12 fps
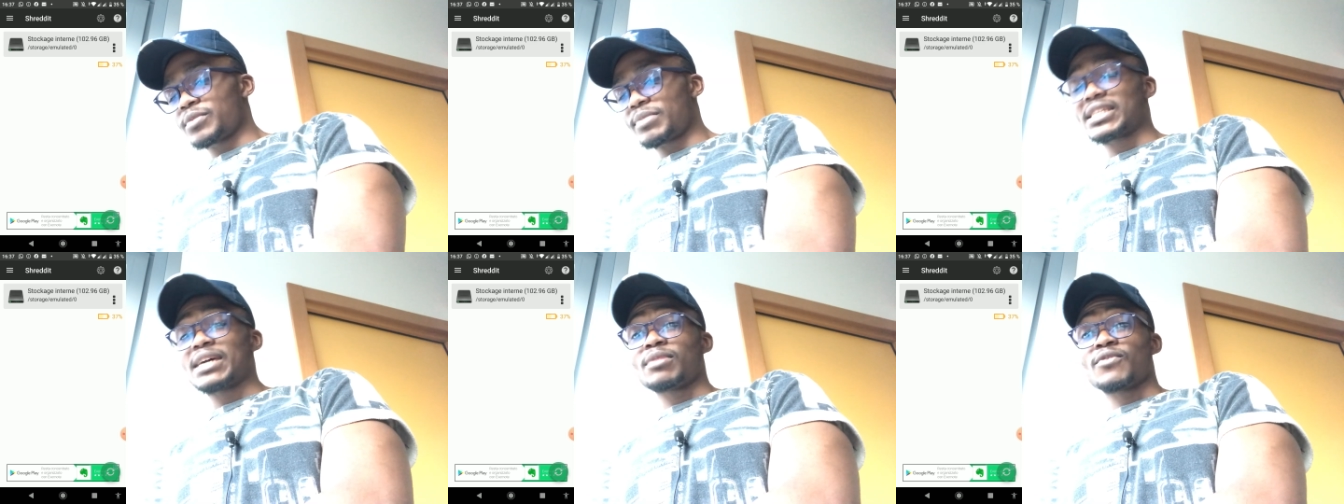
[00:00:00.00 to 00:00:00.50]

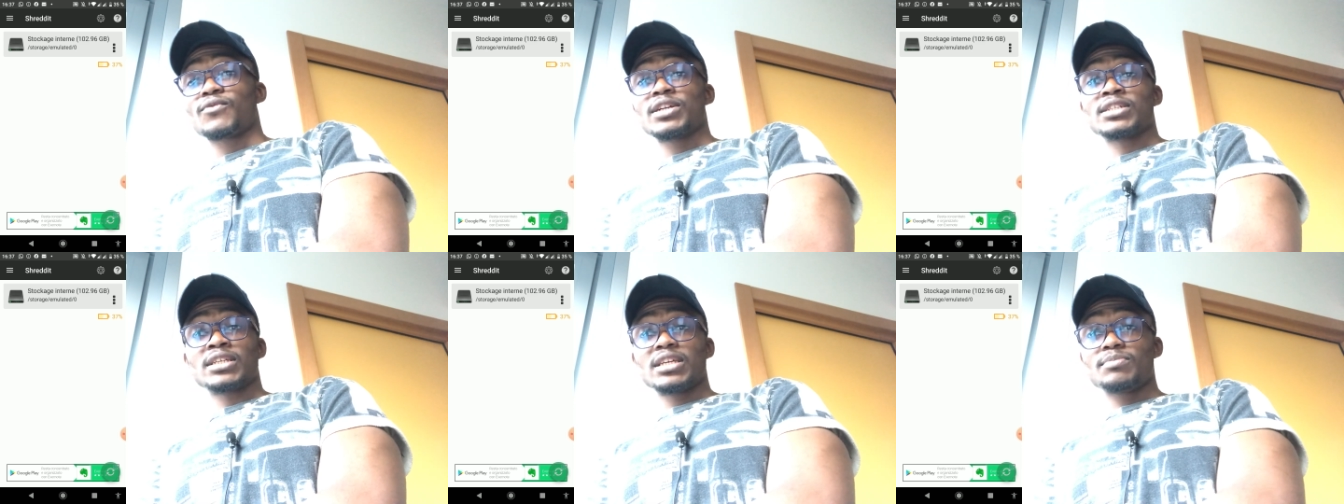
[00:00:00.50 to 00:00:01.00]
Parce qu'il y a
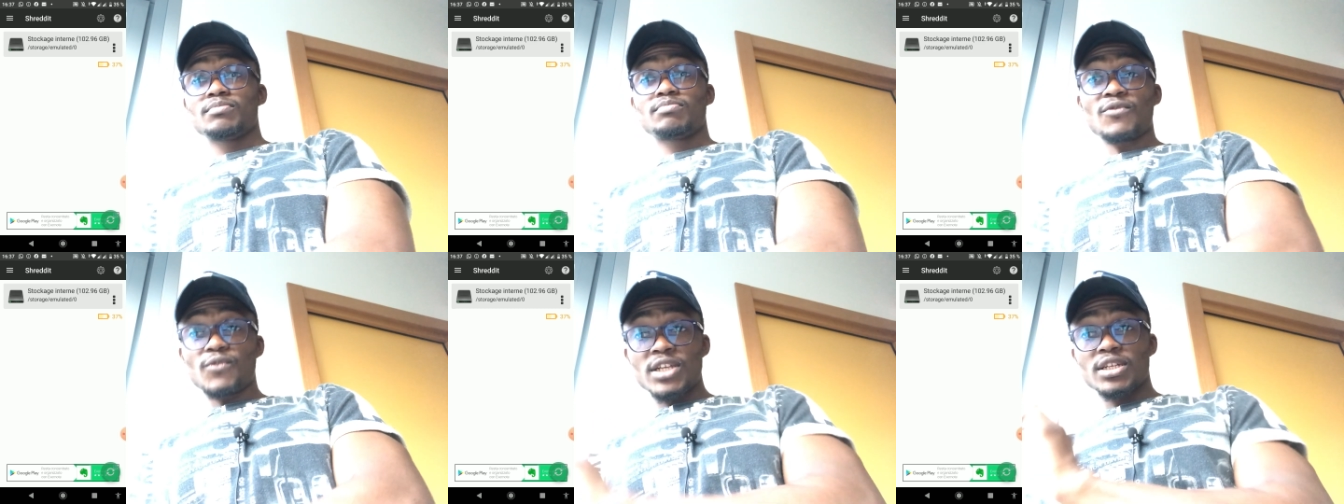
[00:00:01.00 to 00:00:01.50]
parfois les gens qui,
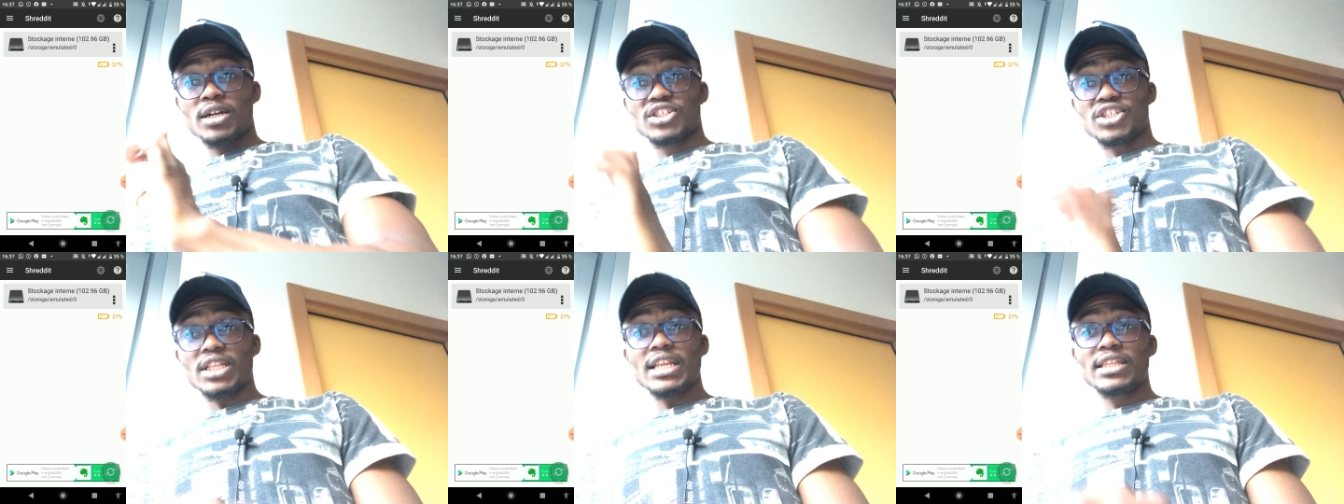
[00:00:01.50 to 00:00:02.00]
parfois les gens
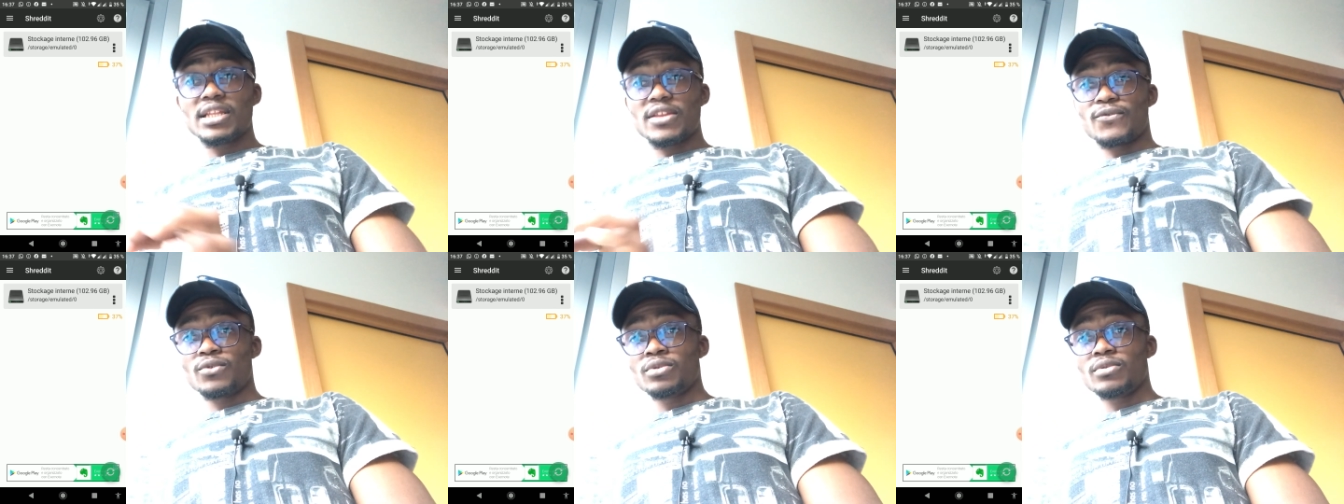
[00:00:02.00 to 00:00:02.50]
achètent les
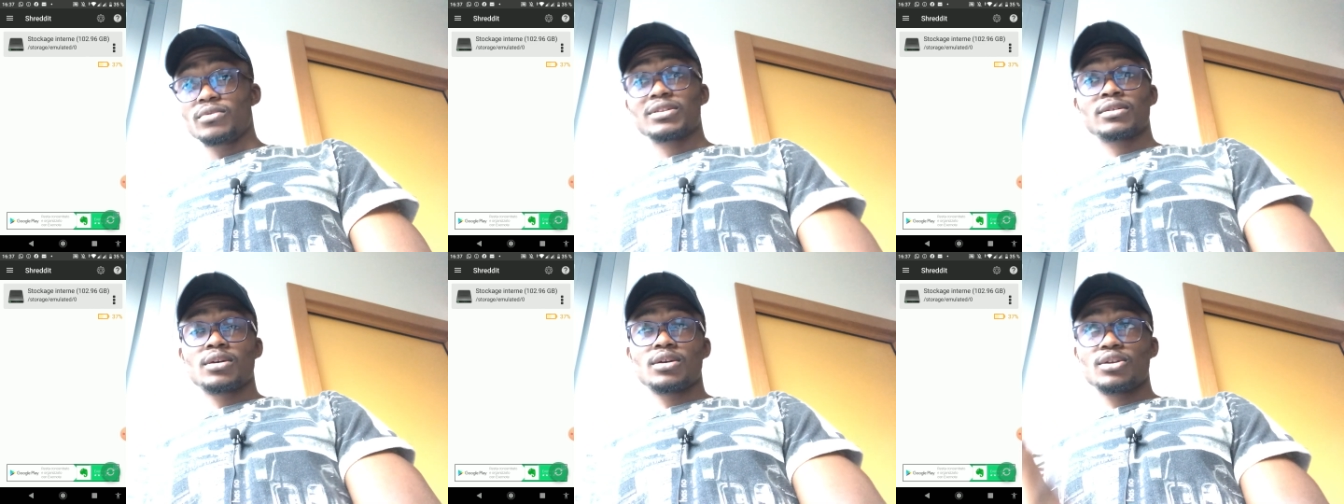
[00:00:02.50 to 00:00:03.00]
téléphones
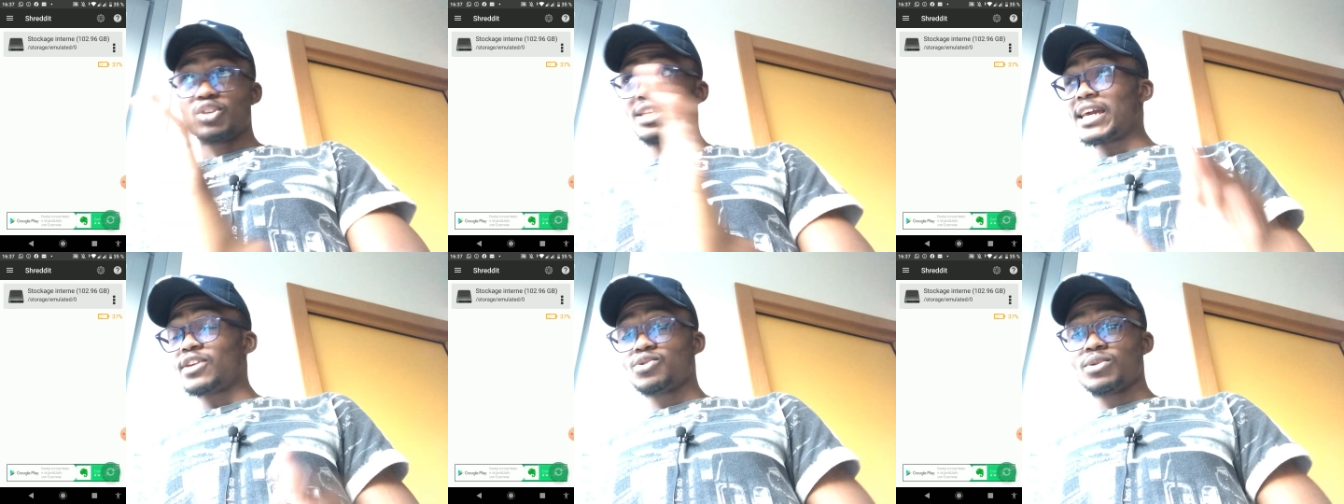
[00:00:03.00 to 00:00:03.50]
euh,
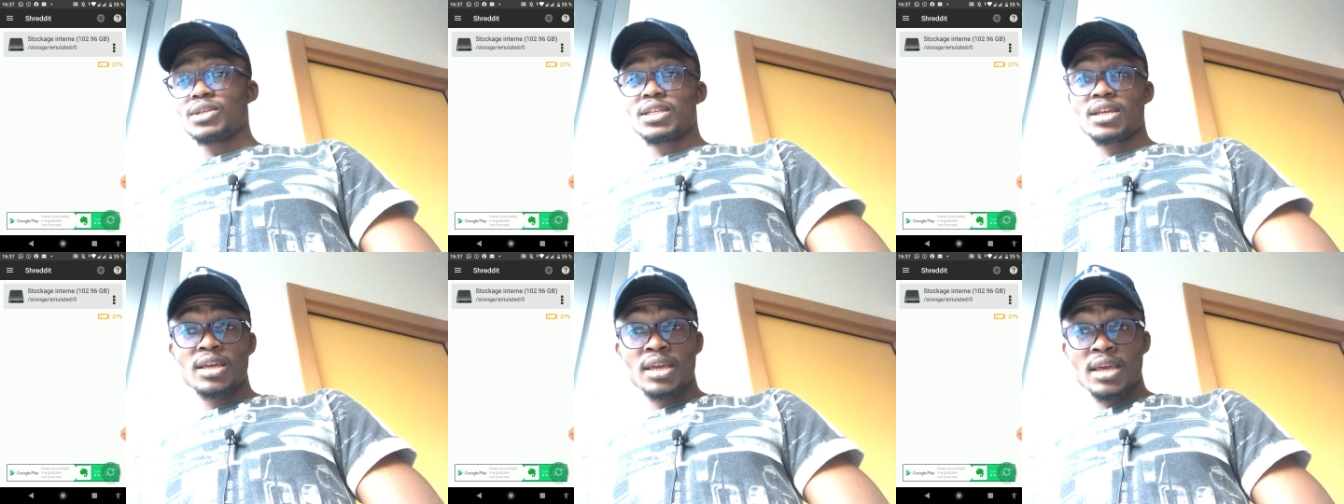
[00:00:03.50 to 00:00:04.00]
y à
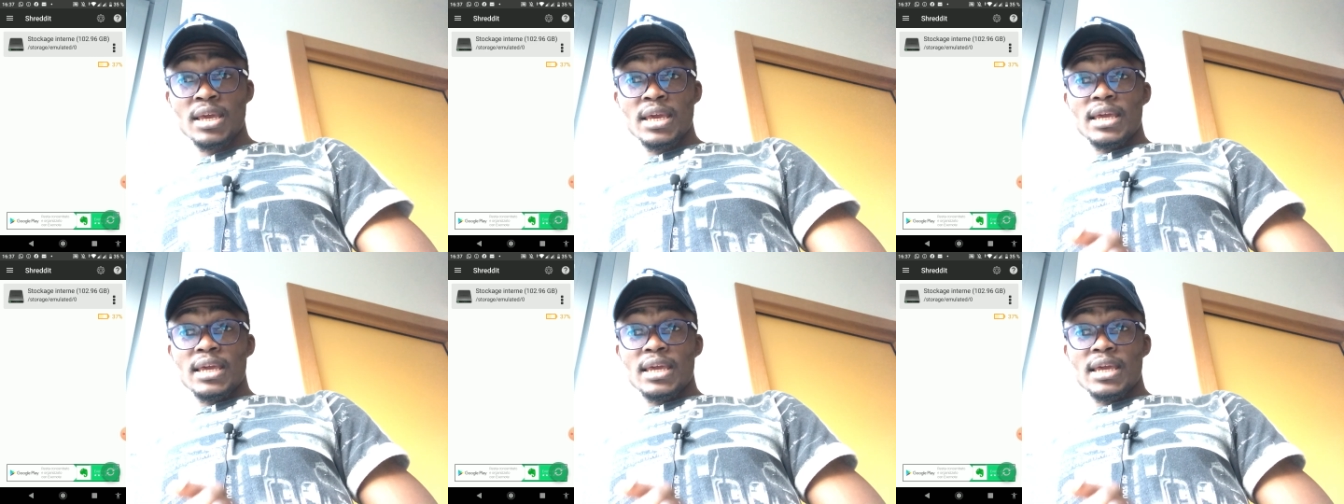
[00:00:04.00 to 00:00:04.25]
utiliser